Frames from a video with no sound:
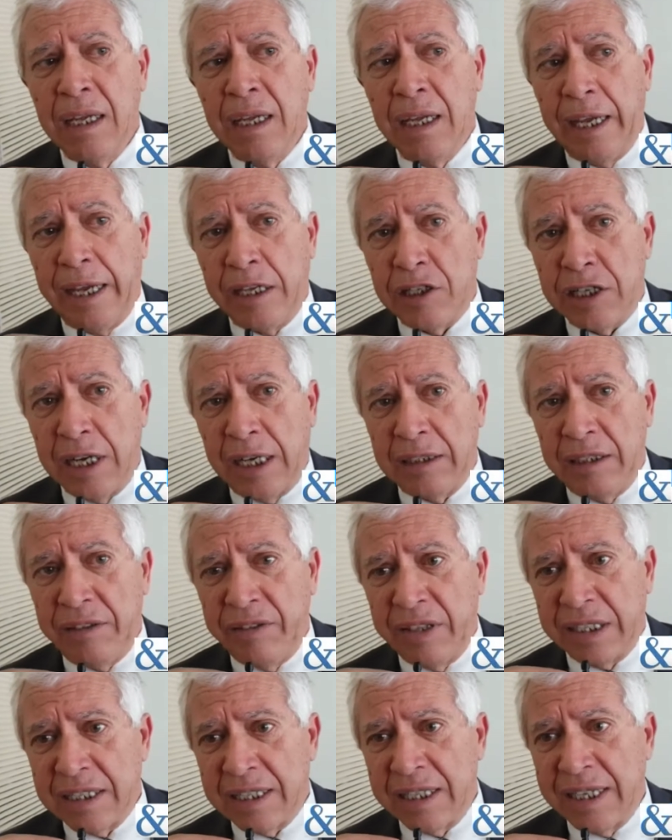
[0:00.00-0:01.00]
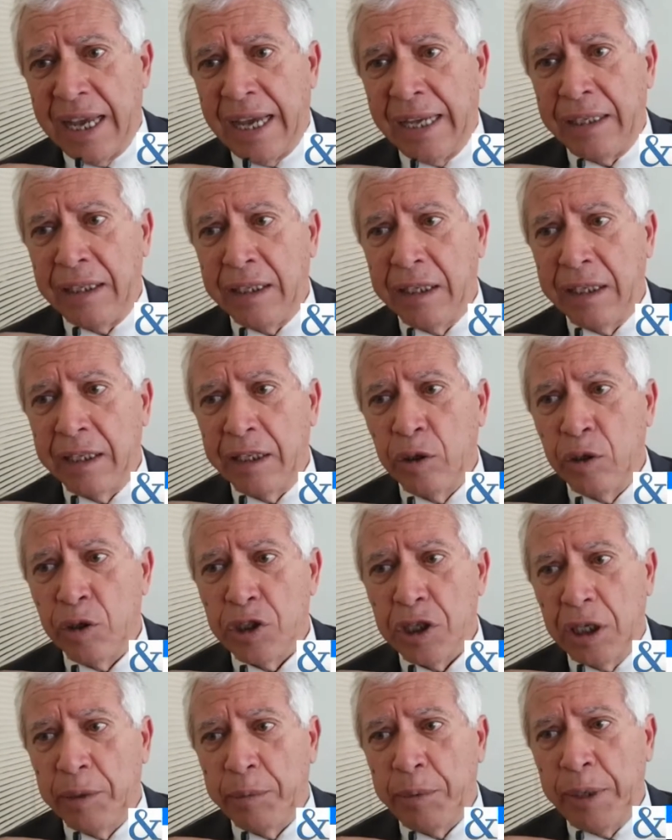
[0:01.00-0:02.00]
è già diversi anni che noi
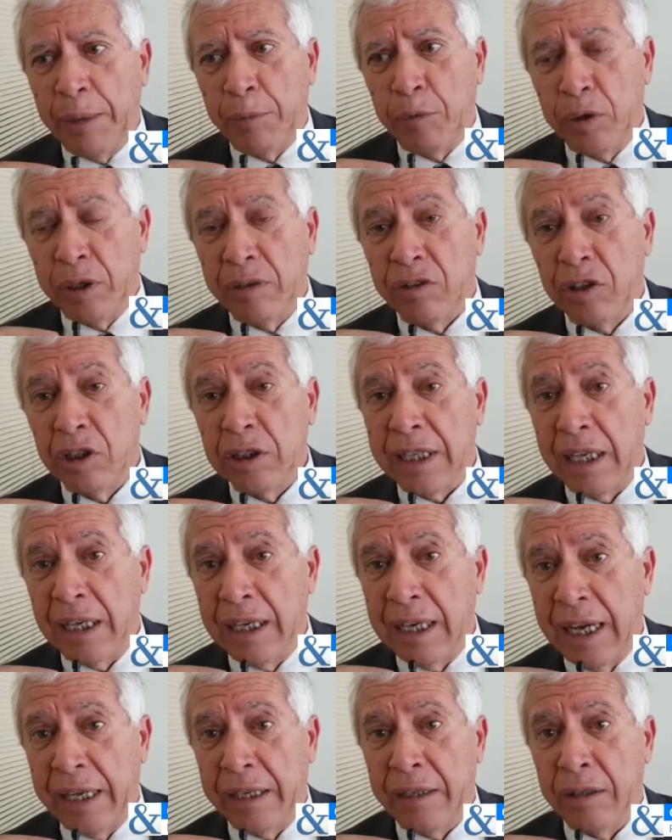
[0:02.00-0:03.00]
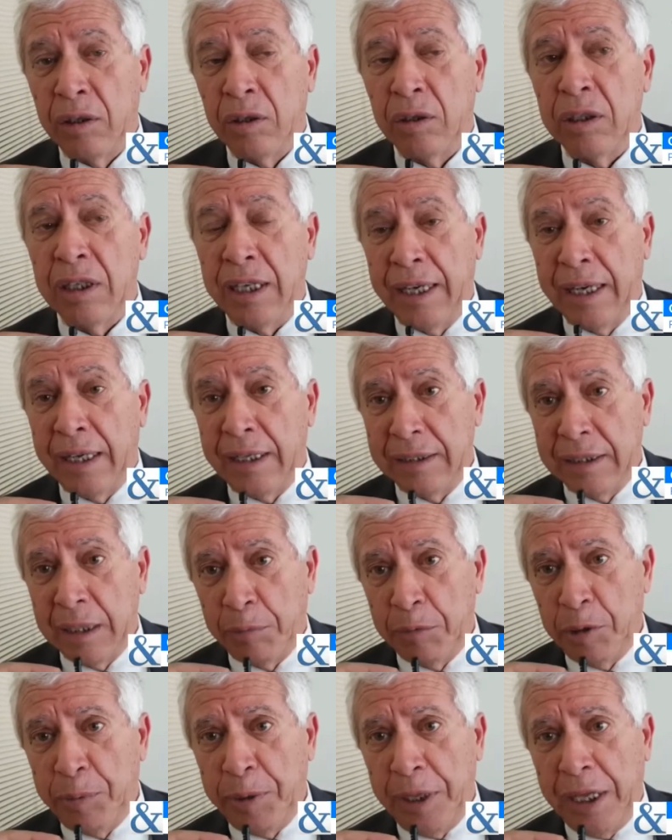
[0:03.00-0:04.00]
celebriamo una volta all'anno Legalità
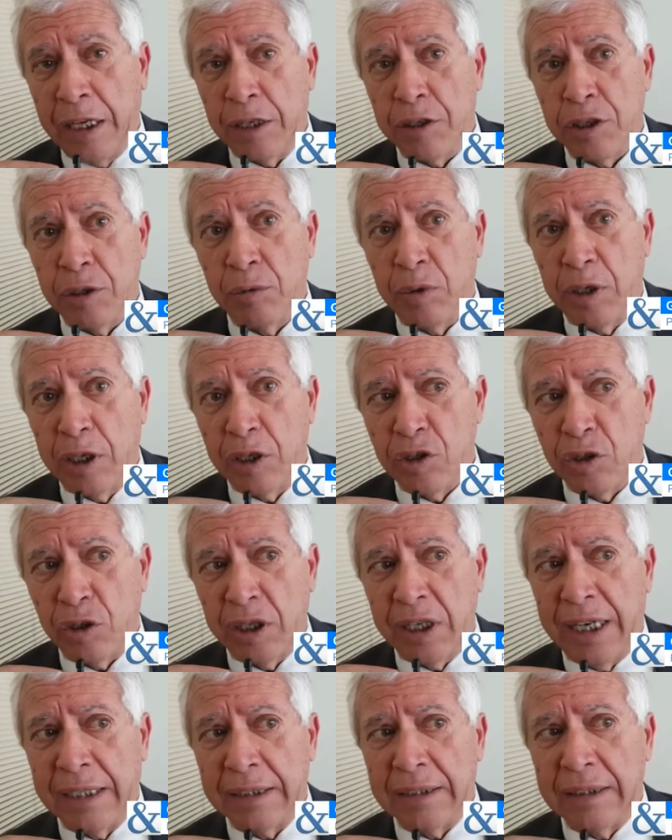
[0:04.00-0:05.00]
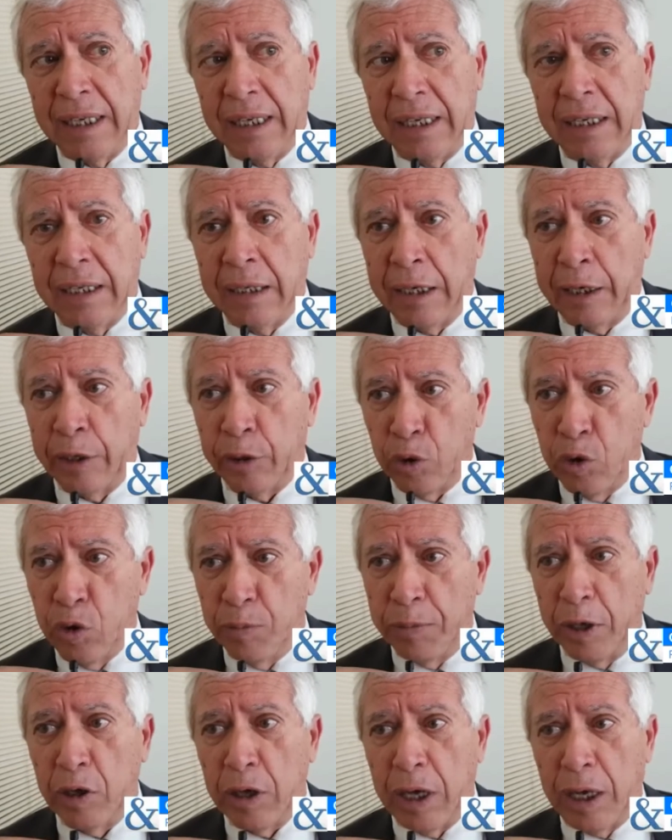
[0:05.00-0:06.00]
mi piace, una giornata a
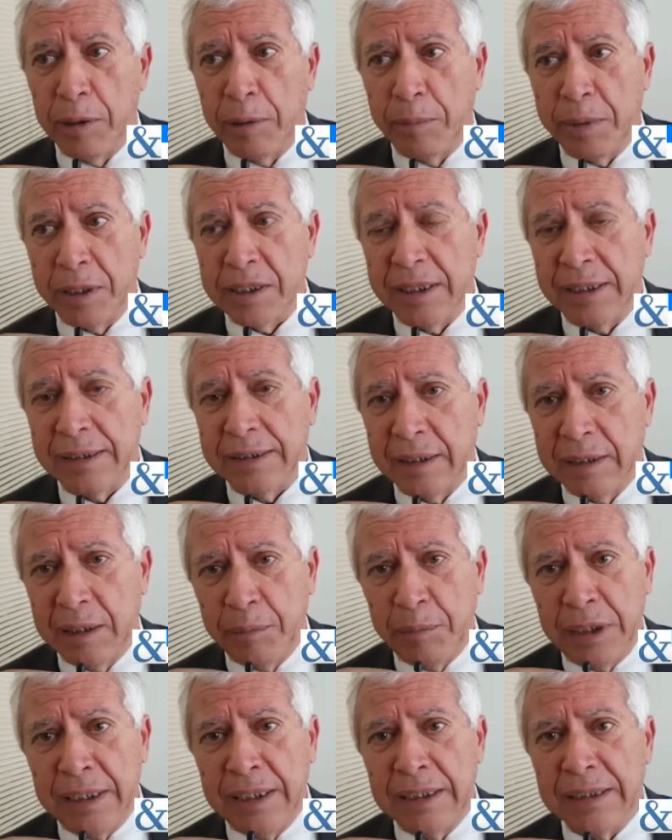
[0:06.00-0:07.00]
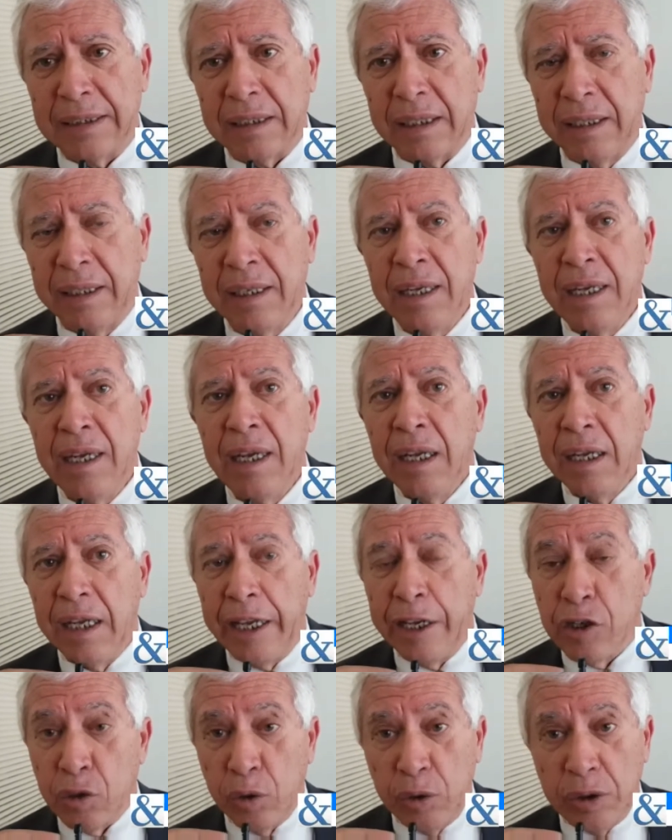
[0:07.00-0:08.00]
Roma alla presenza dei ministri
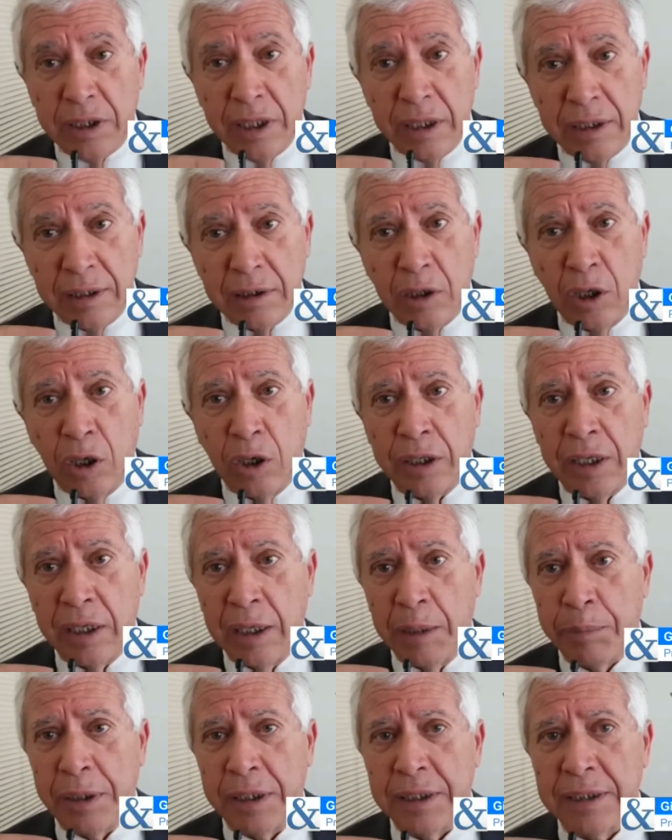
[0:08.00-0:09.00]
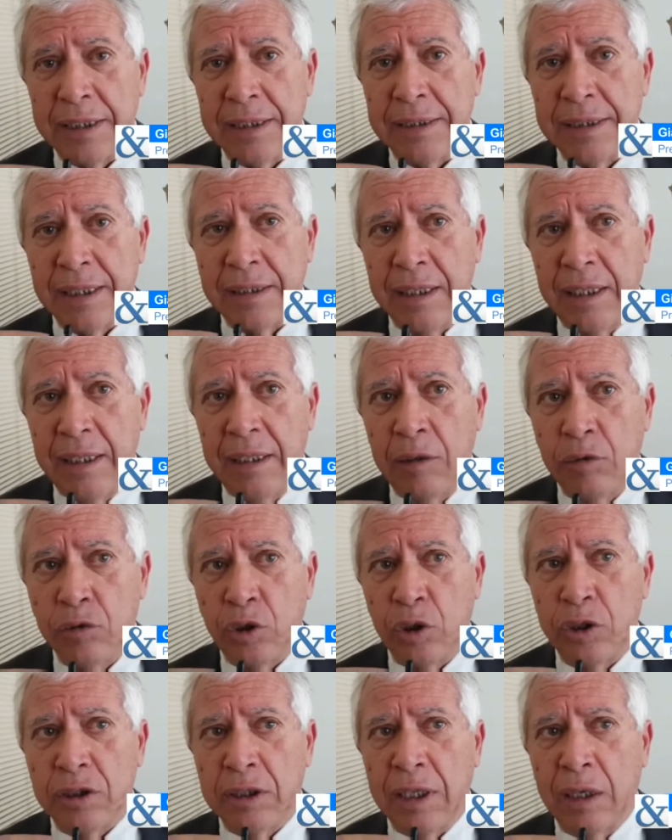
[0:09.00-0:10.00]
e sui territori alla presenza delle
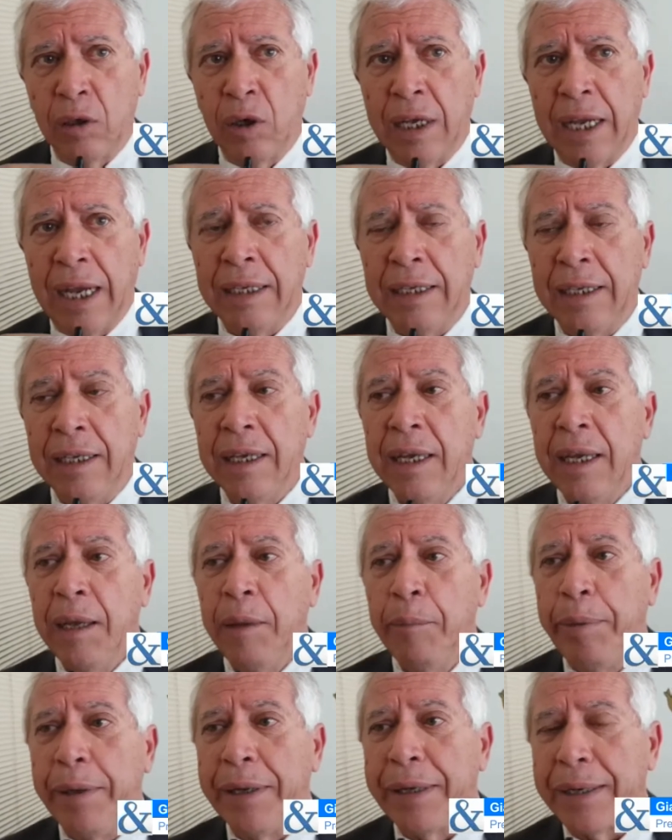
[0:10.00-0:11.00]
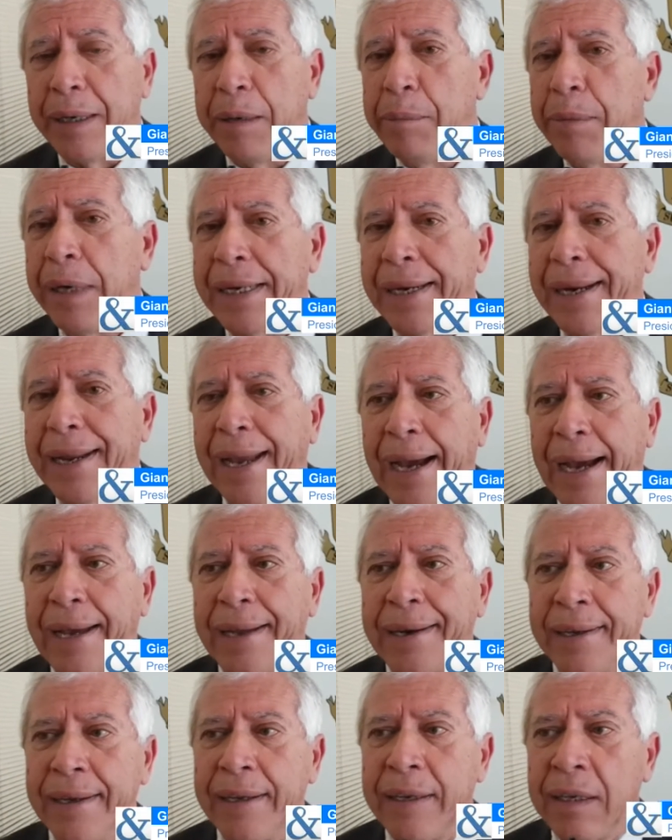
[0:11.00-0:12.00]
autorità locali per
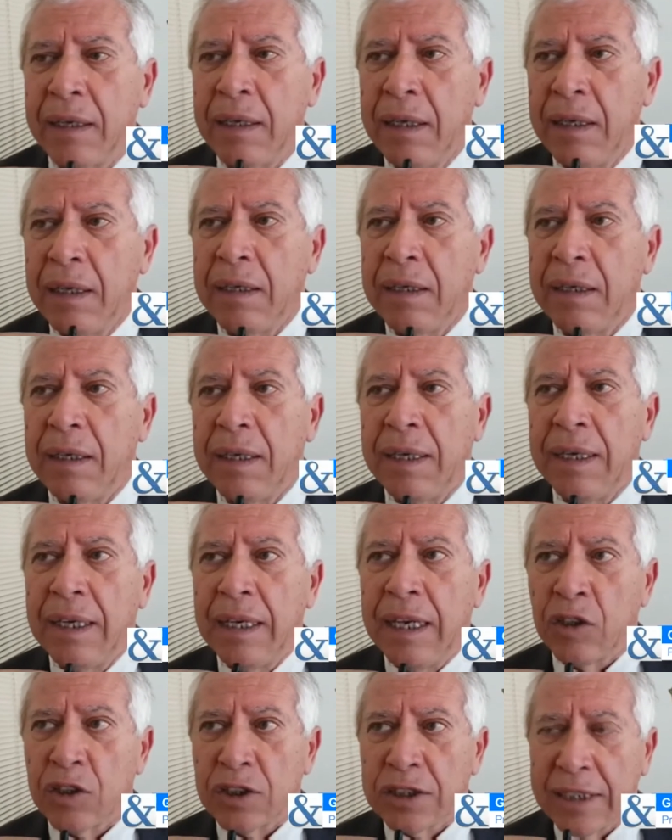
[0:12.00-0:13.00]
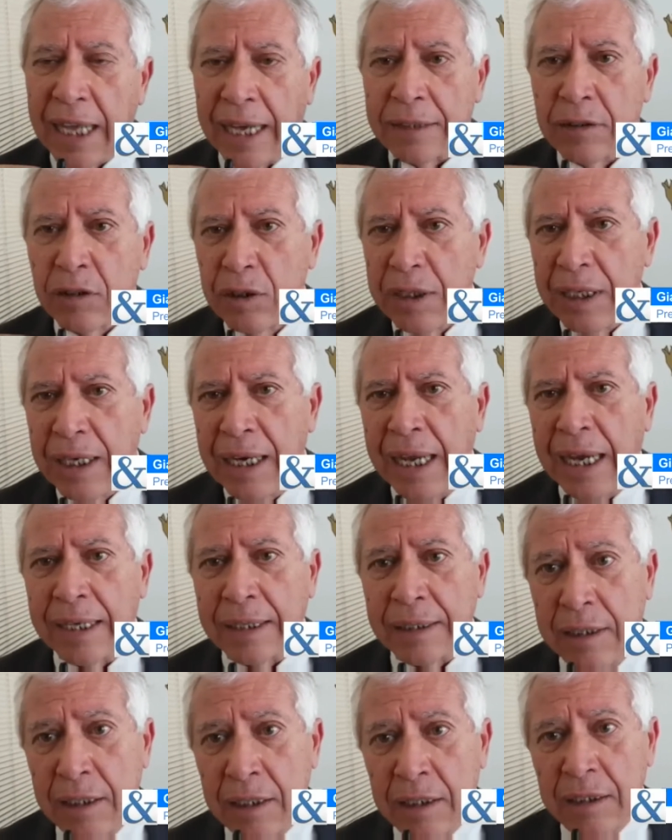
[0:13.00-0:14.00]
rimarcare lo stato
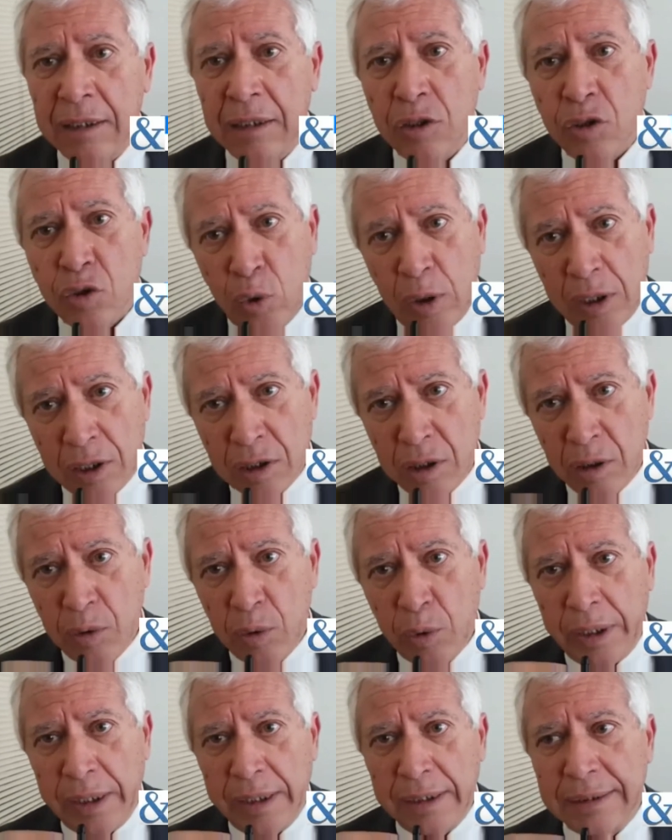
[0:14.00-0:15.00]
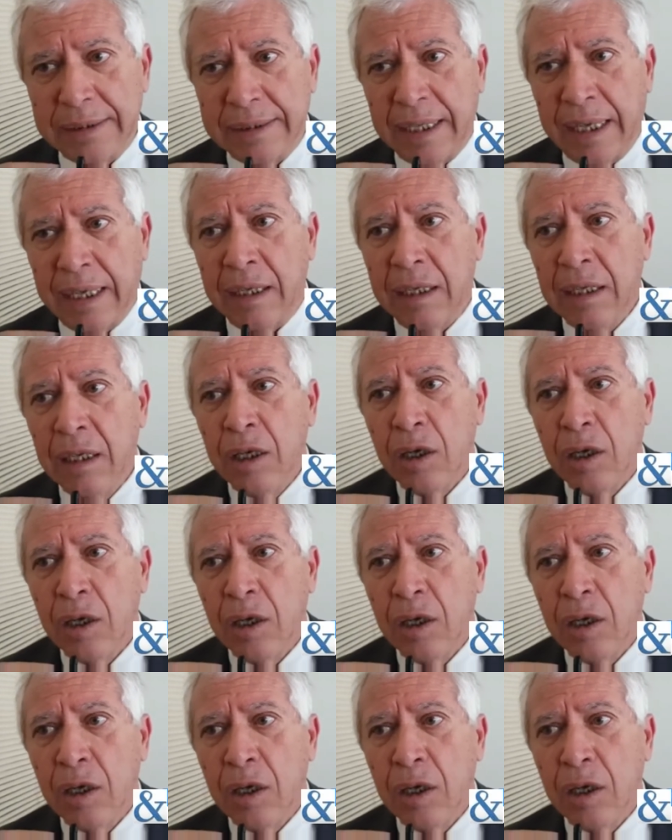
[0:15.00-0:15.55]
dell'arte sulla sicurezza,